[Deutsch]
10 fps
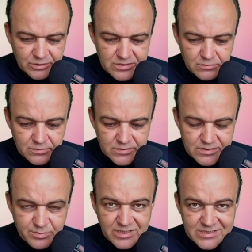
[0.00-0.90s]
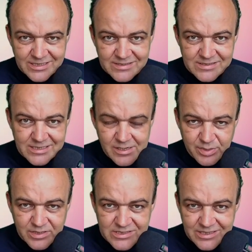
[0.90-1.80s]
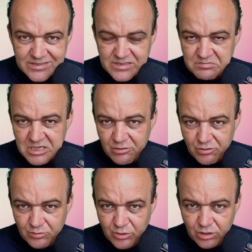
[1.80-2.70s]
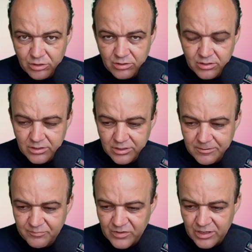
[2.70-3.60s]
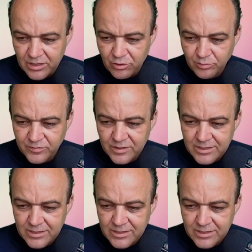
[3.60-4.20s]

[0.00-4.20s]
das uns Präsenz, Teilpräsenz, wie auch immer ähm, erlaubt,